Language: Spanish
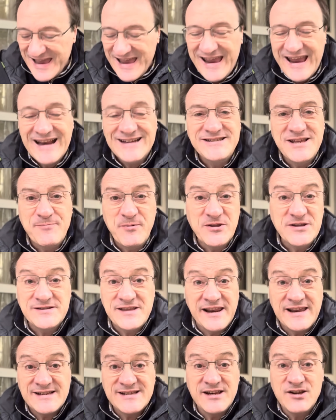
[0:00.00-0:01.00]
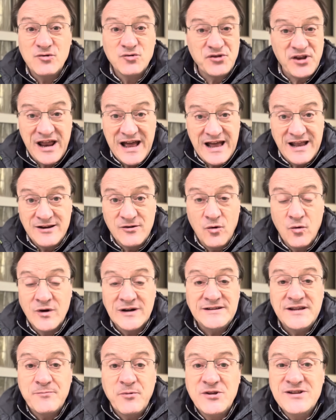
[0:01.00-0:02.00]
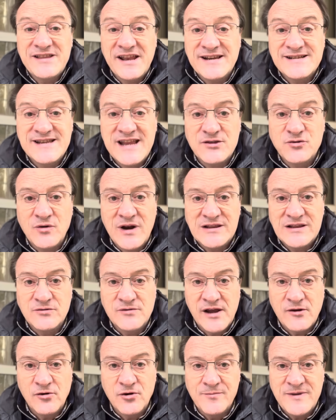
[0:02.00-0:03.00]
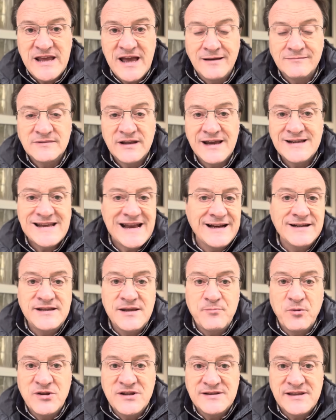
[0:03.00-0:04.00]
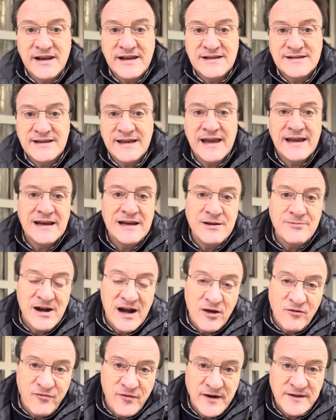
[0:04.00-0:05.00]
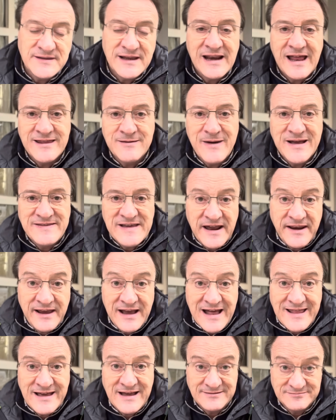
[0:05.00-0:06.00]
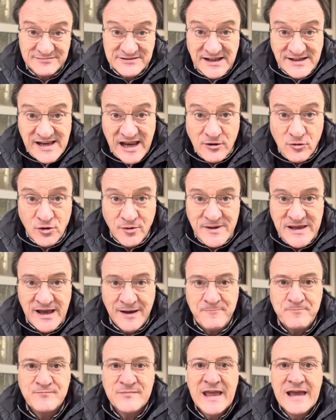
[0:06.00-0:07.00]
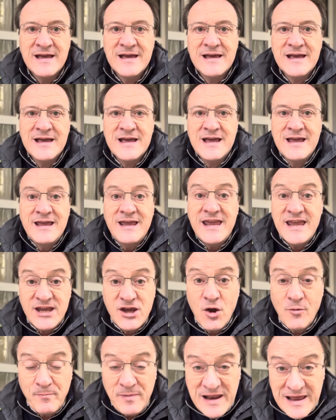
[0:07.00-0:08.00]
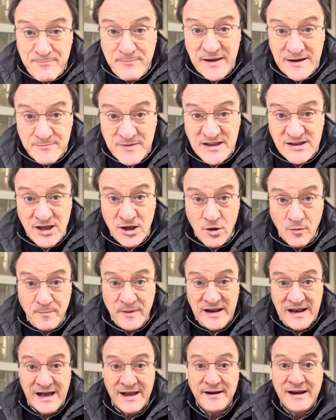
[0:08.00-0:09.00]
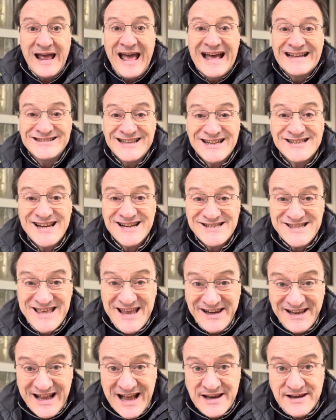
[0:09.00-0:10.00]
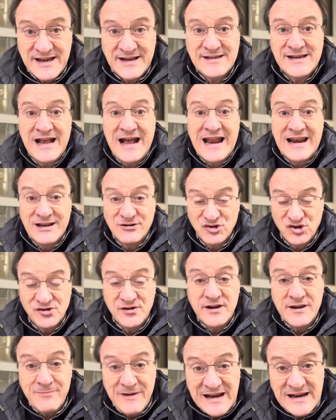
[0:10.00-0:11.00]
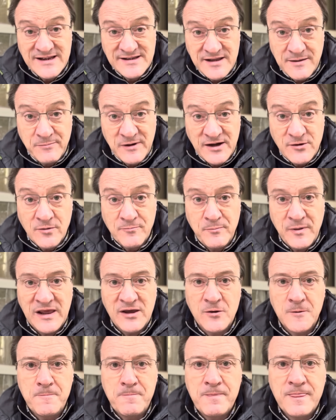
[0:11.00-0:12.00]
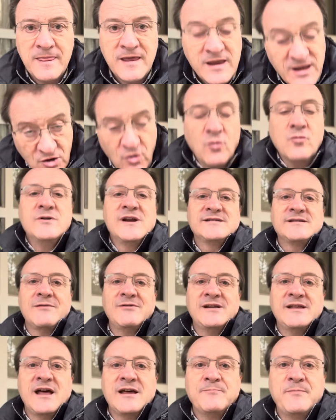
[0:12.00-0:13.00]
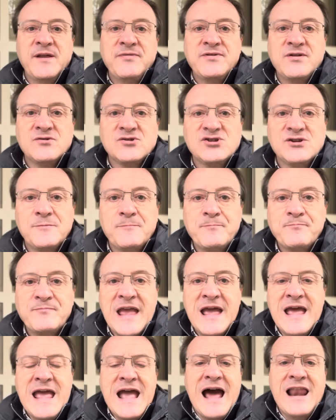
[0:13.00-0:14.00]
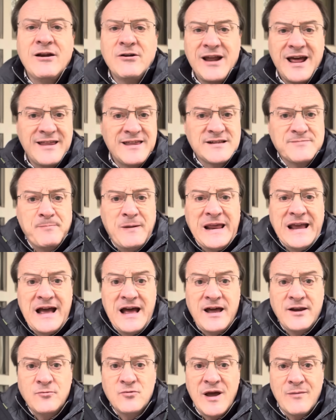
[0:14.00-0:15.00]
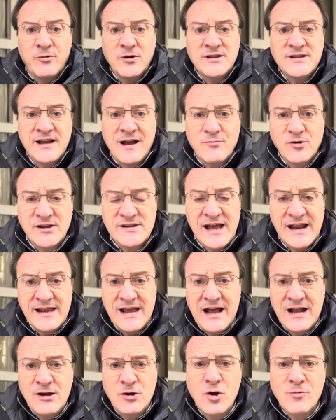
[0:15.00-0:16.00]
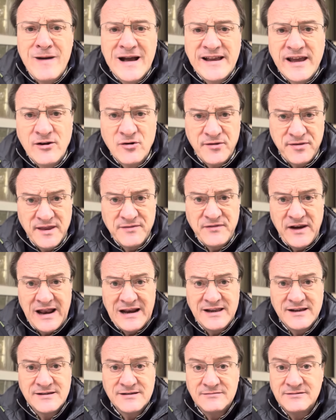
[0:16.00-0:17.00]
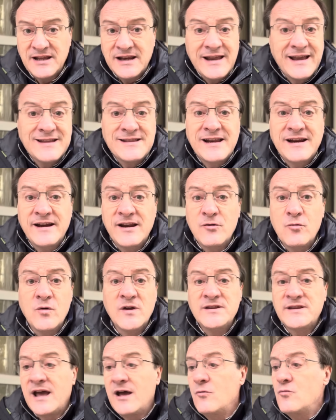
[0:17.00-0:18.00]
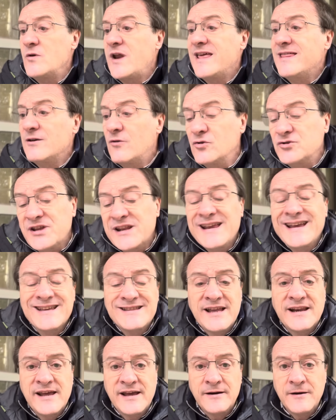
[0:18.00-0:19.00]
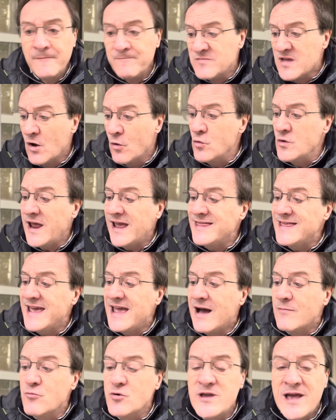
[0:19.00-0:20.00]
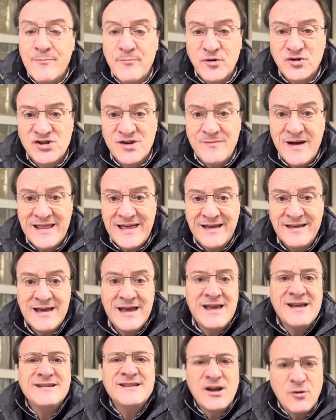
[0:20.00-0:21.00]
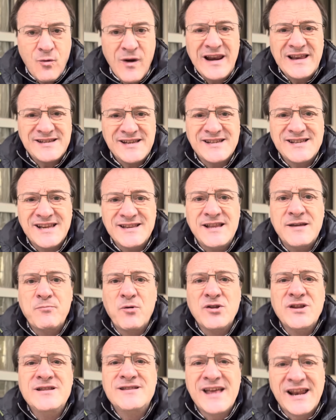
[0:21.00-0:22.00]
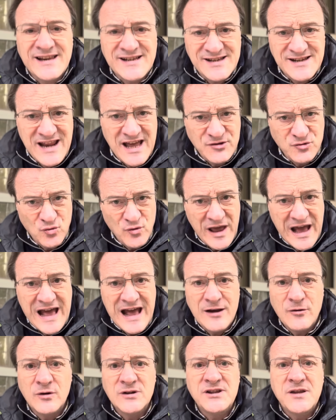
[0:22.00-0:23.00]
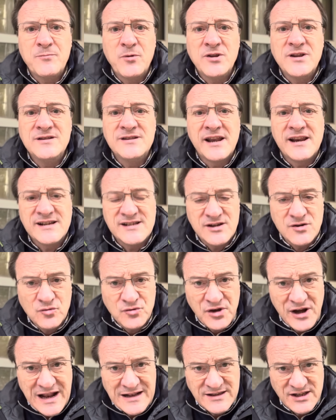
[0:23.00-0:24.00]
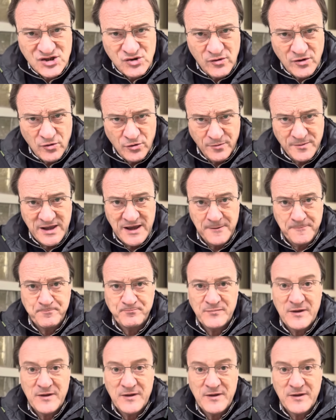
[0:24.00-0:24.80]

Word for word: El tipo de interés neutral o el tipo de interés natural de una economía es aquel tipo de interés que equilibra la oferta y la demanda agregada de esa economía y que le permite operar a tasas cercanas a los niveles de pleno empleo y con una estabilidad de precios. A la hora de desplegar una política monetaria, los banqueros centrales tienen que tener en cuenta o tienen que tener una idea muy aproximada de cuál es ese tipo de interés natural o el tipo de interés neutral de su economía.